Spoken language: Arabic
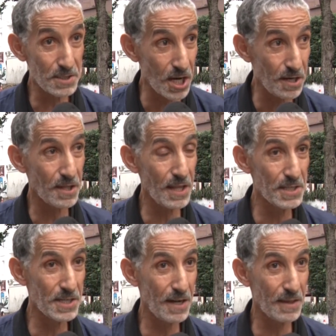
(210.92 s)
شردت على
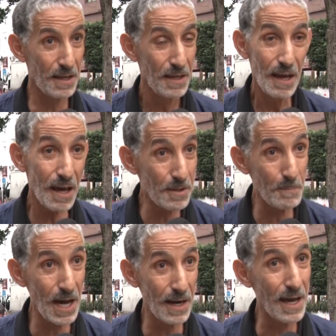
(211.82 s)
الجل هذه
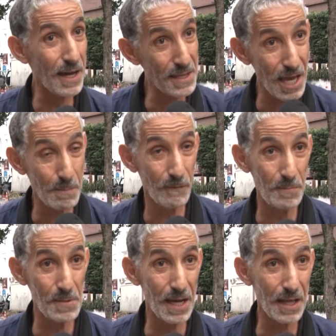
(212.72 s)
هذو حراقه تحكموا في
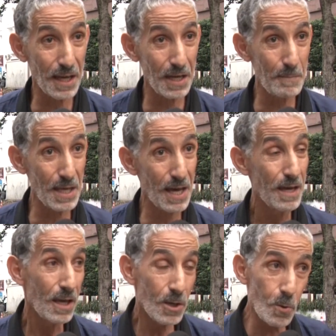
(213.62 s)
المياه الاقليميه
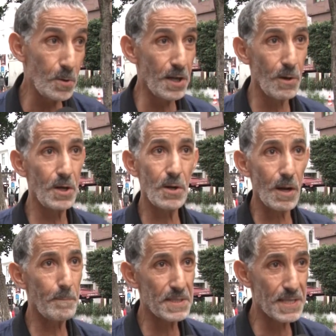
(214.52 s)
يقولوا لنا وين
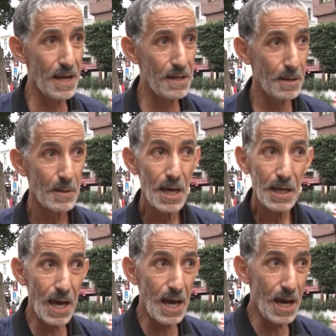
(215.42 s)
وربي يسهل لهم
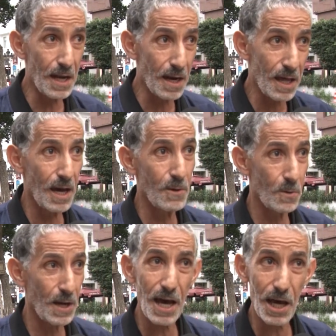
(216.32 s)
كان
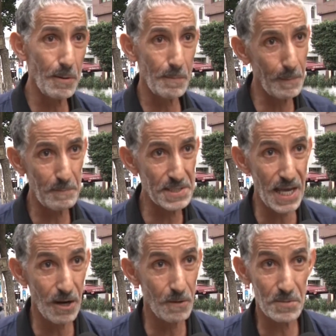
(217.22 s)
القانون عقبهم ربي
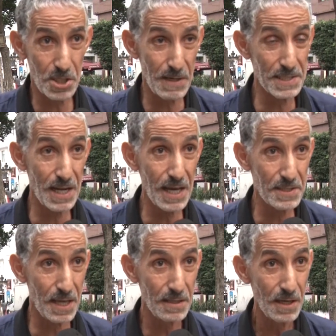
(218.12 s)
يسهلهم مش مازال
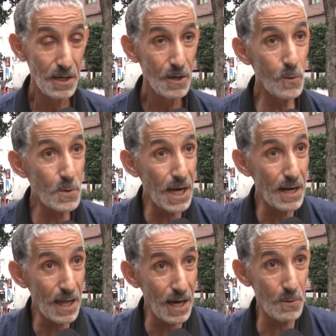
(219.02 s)
حتى شيء وكان
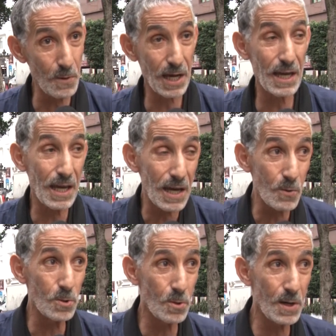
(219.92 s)
القانون هكا
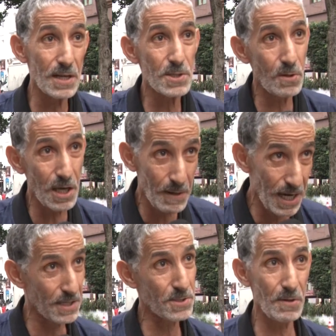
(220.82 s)
قال قلت نخلصوا عليهم
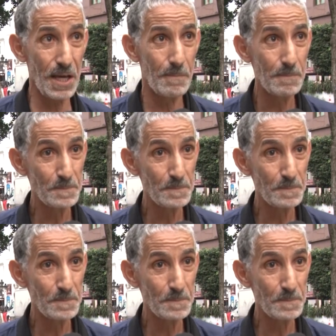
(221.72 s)
نخلصوا عليهم